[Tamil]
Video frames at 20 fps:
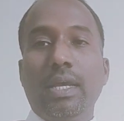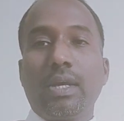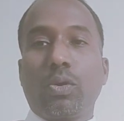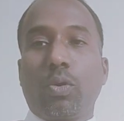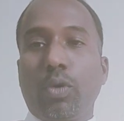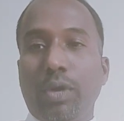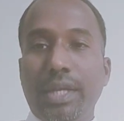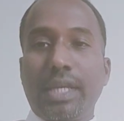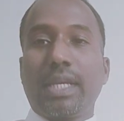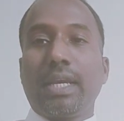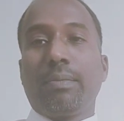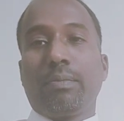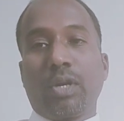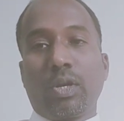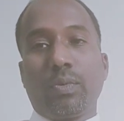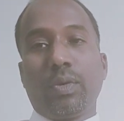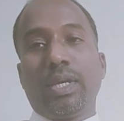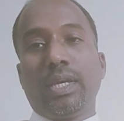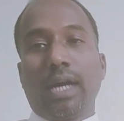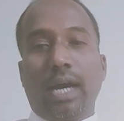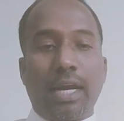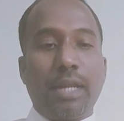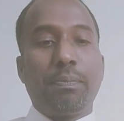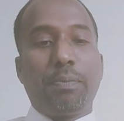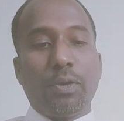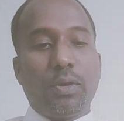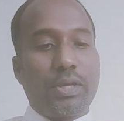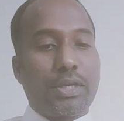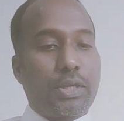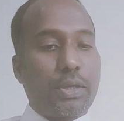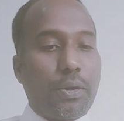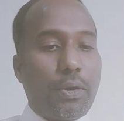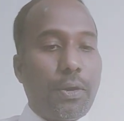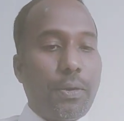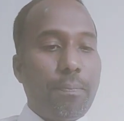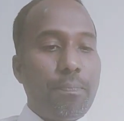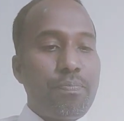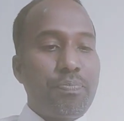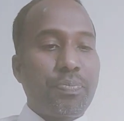கோரிக்கை மனுவை அனுப்பி வைக்கிறோம்